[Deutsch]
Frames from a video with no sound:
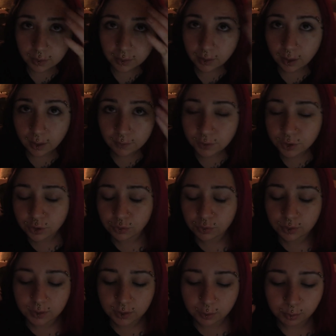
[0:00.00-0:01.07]
naja, ihr wisst
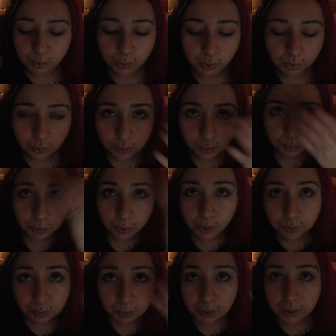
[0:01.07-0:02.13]
schon, das so, so
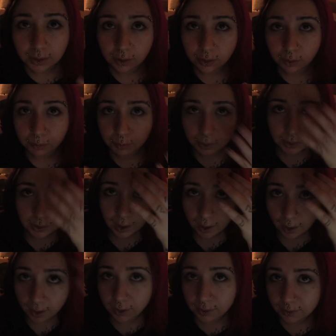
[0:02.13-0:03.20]
blöd mitgenommen mit
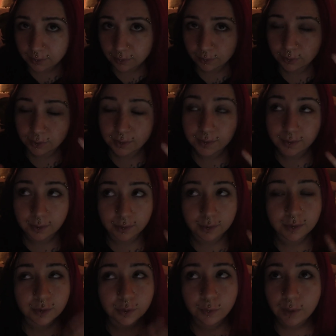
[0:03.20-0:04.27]
der Hand, so, das ist, hat
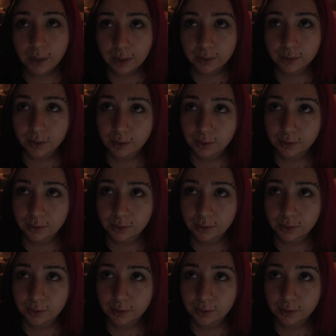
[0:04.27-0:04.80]
so wehgetan.